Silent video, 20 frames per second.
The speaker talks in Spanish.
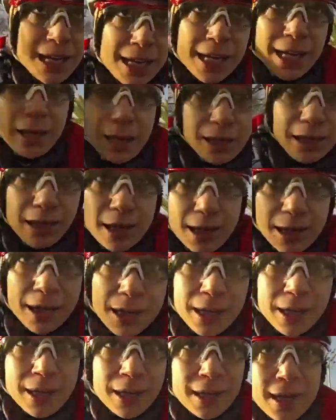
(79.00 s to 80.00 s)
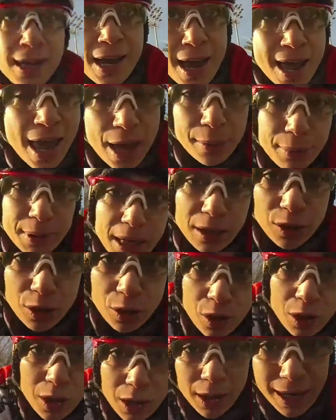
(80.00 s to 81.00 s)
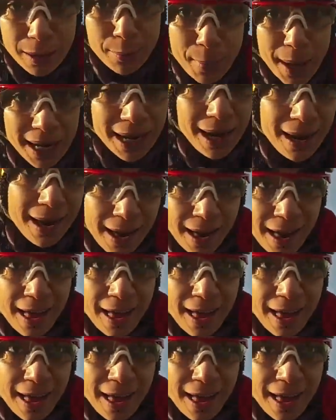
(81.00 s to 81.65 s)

y he abierto el mail